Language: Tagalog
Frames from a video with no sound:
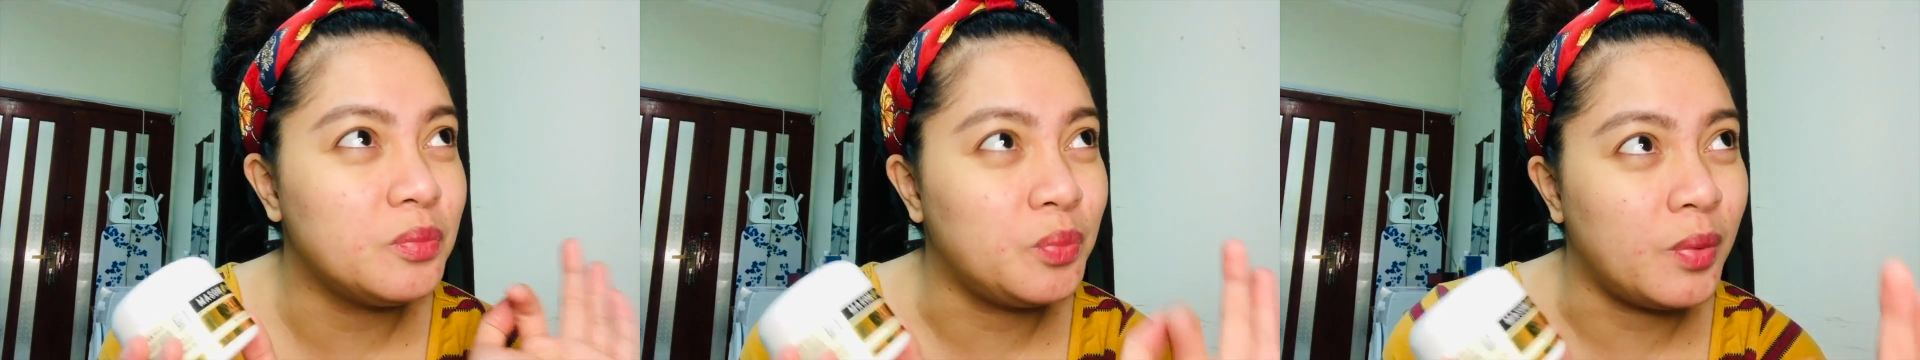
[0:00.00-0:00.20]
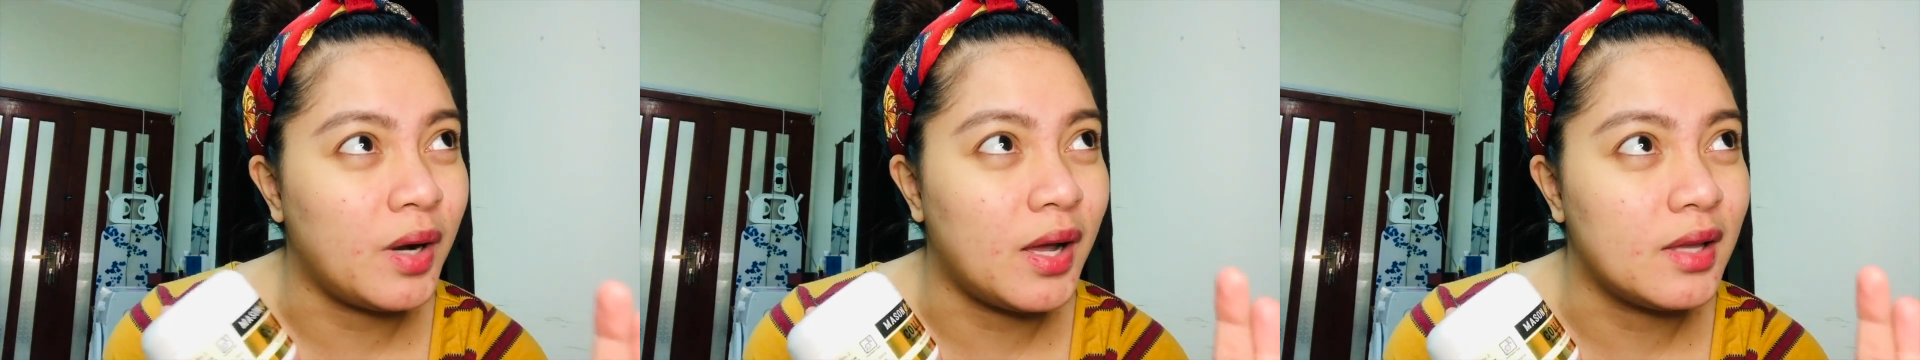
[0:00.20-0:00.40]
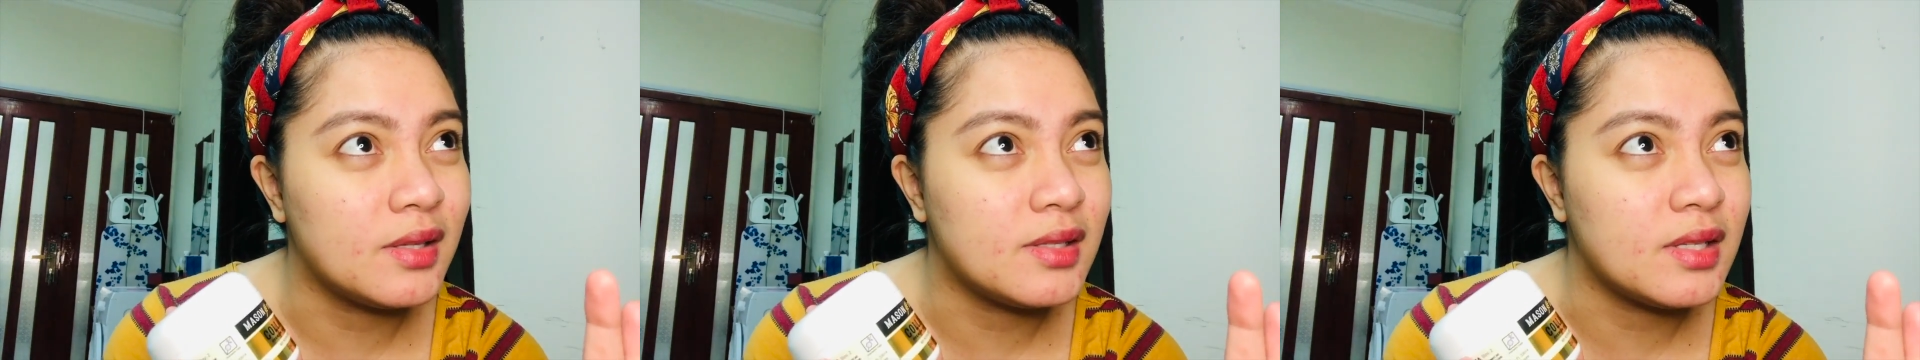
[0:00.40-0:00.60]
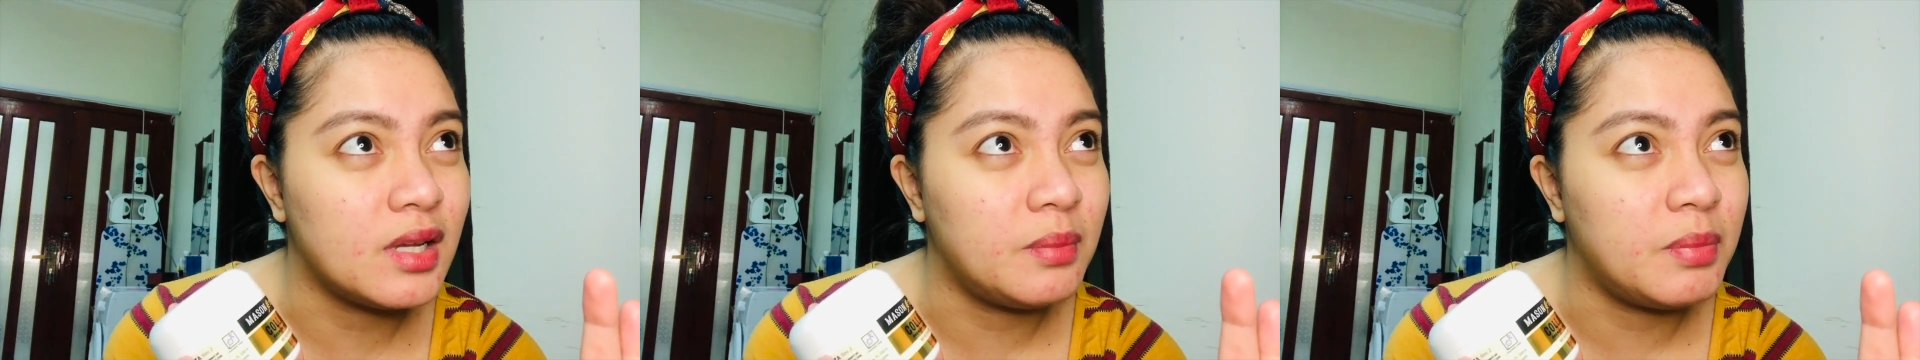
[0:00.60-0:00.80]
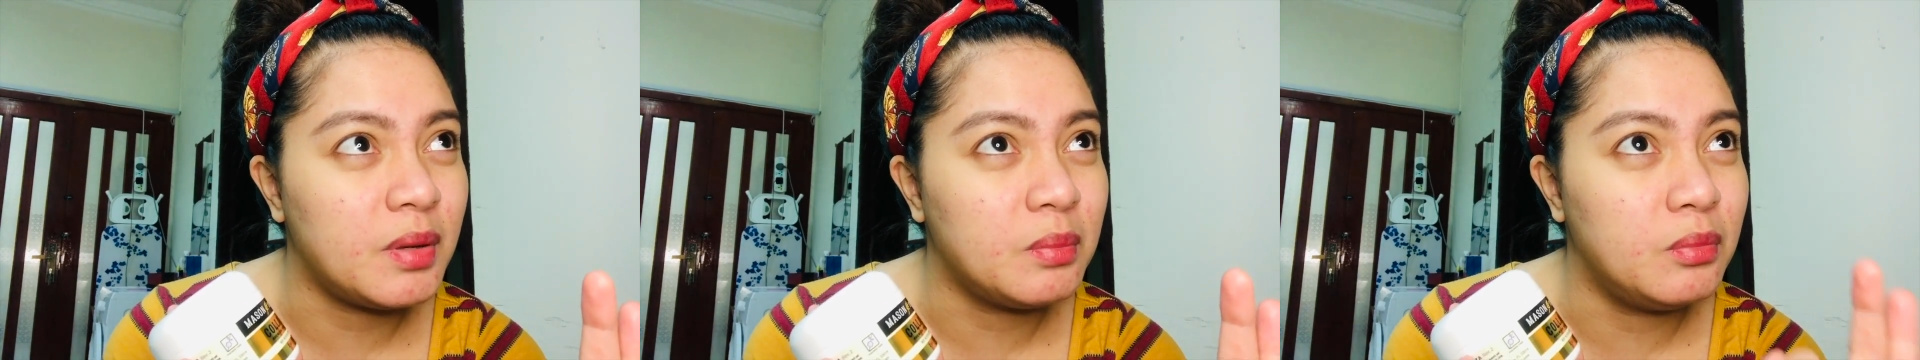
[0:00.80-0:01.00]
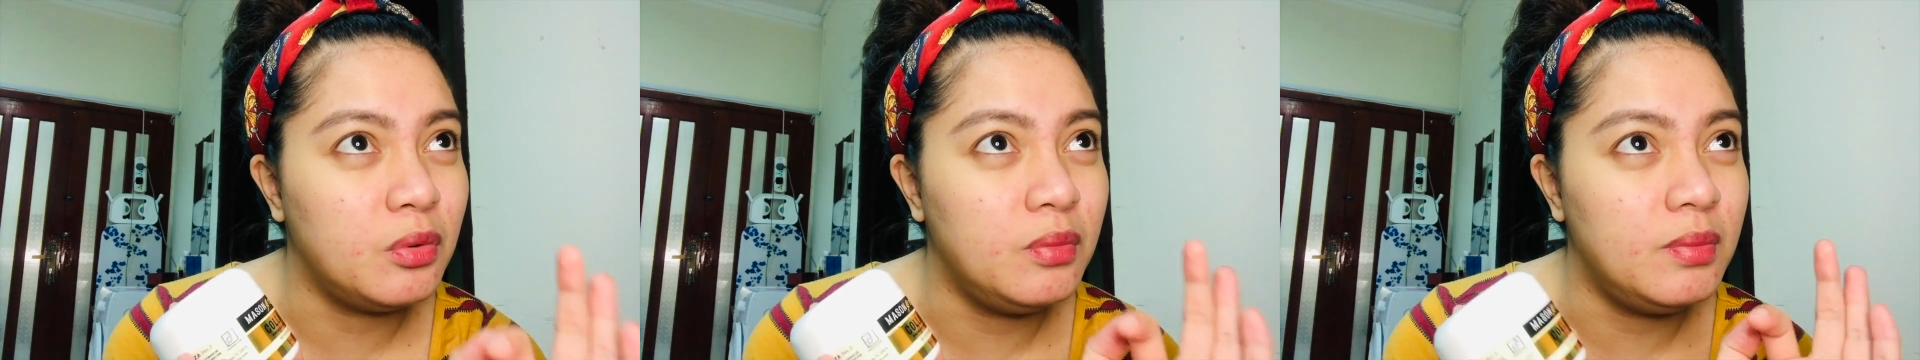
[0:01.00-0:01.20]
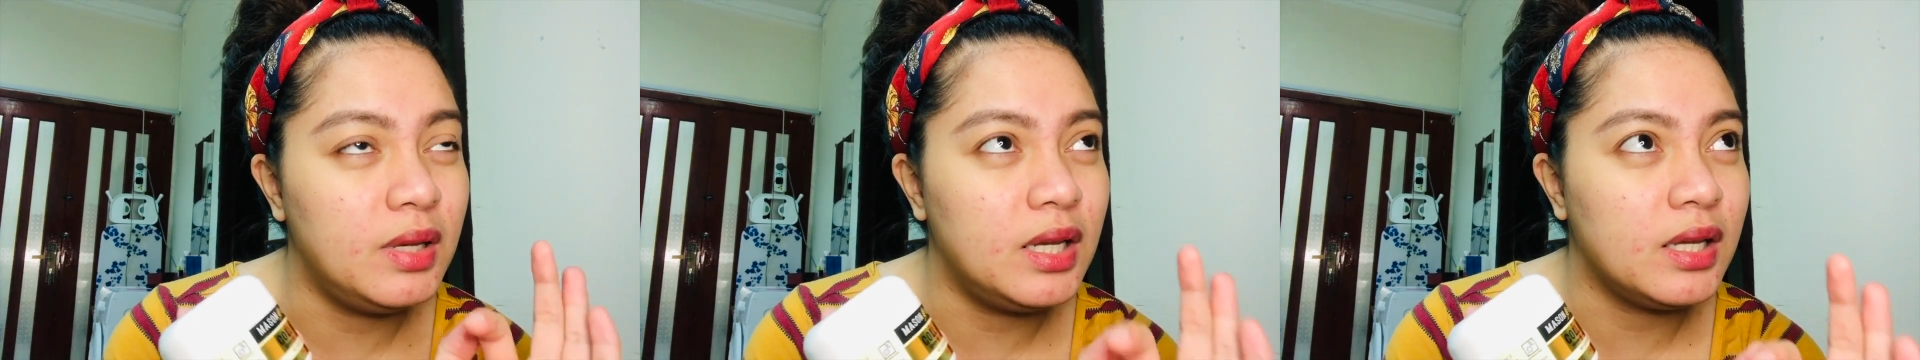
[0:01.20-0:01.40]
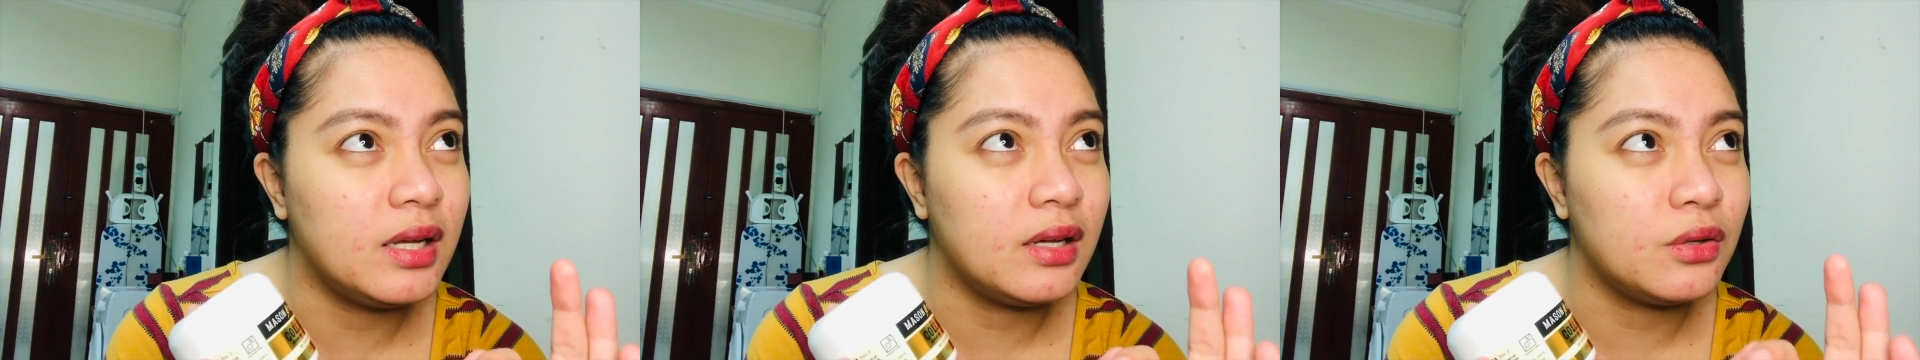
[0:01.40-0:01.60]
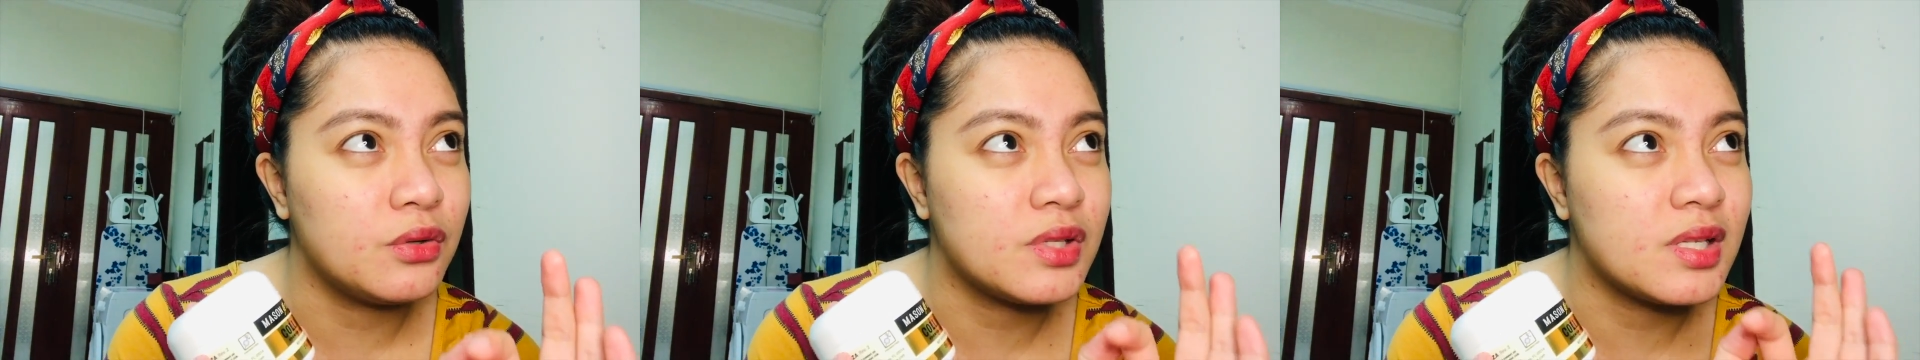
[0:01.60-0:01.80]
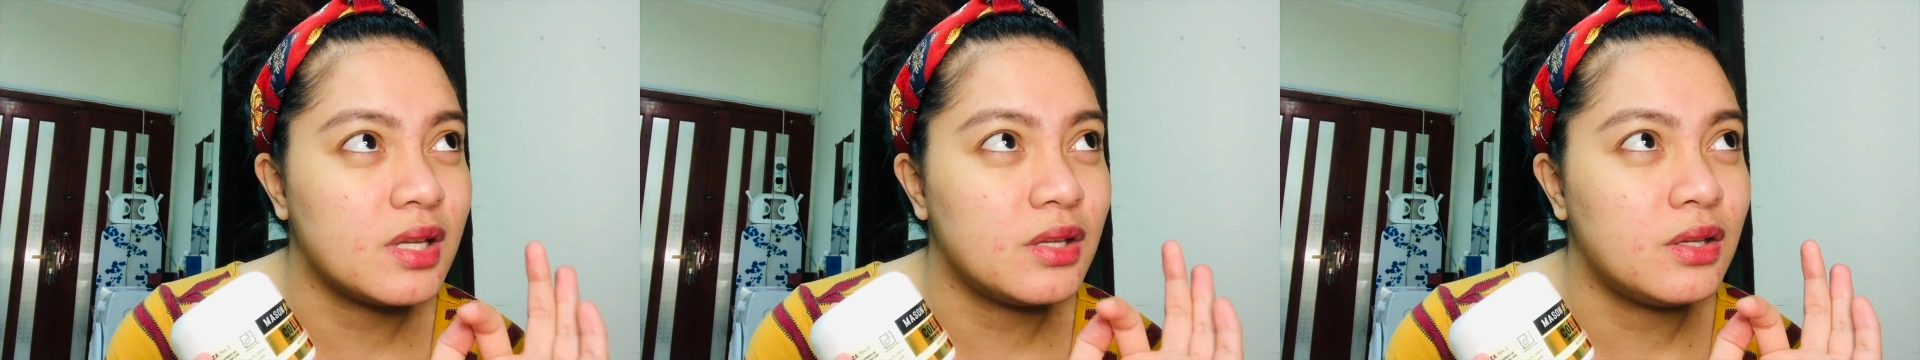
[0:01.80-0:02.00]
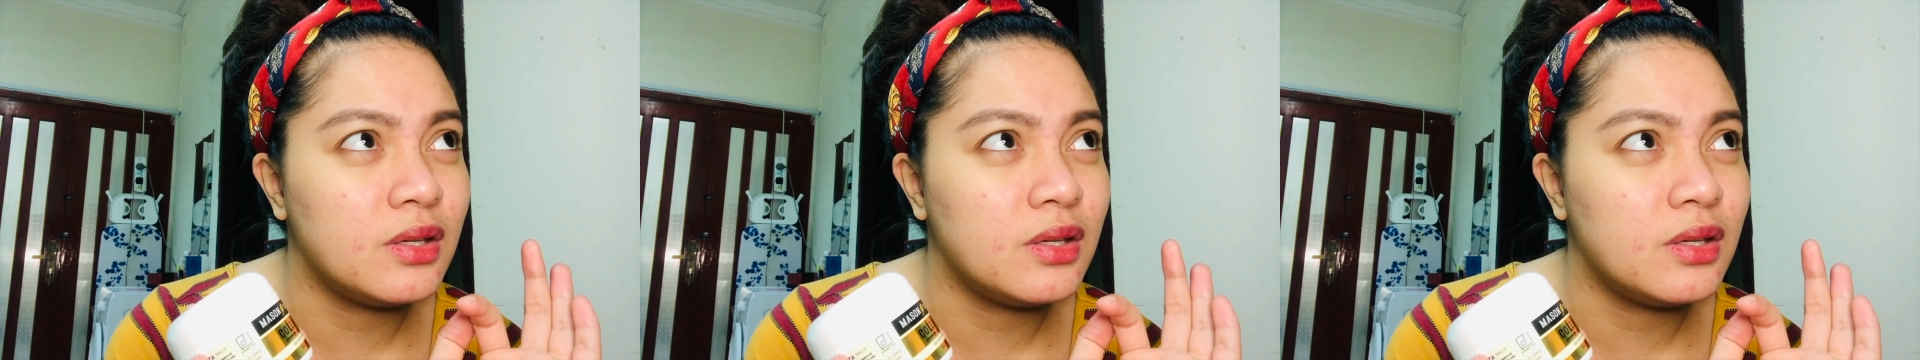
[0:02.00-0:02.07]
price kapag bumili kayo sa